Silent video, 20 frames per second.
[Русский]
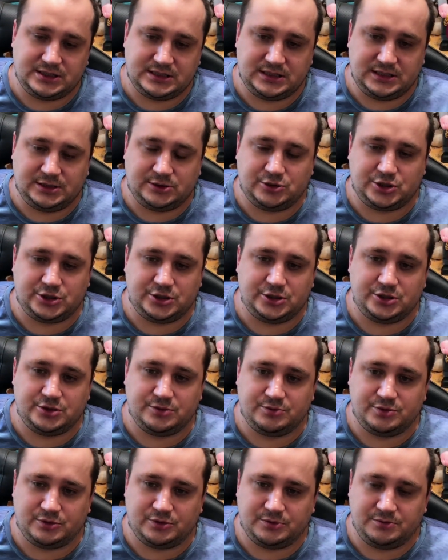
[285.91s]
следующий
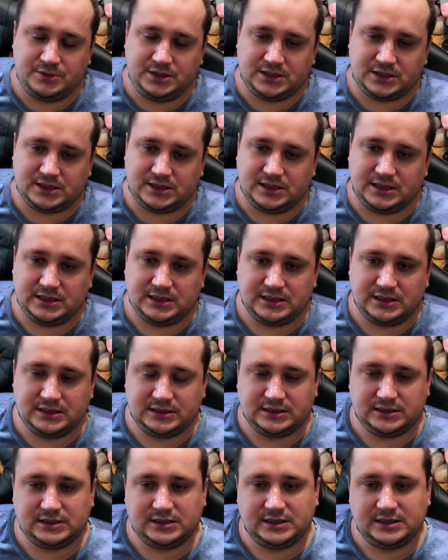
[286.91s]
чемпион мира
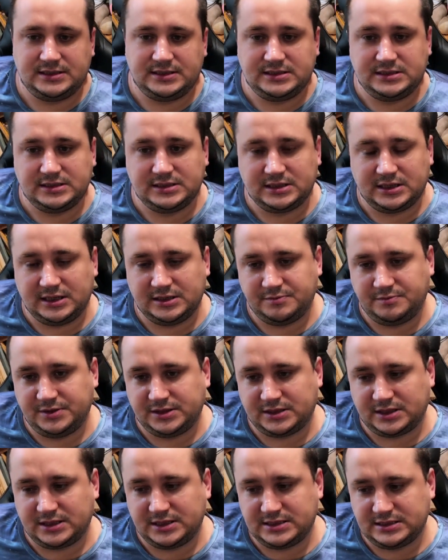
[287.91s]
это Тигран
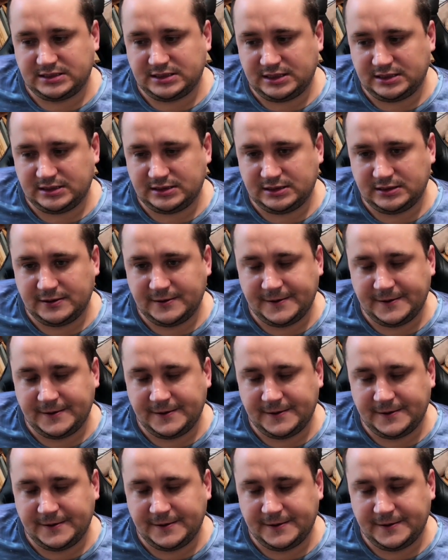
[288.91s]
Петросян.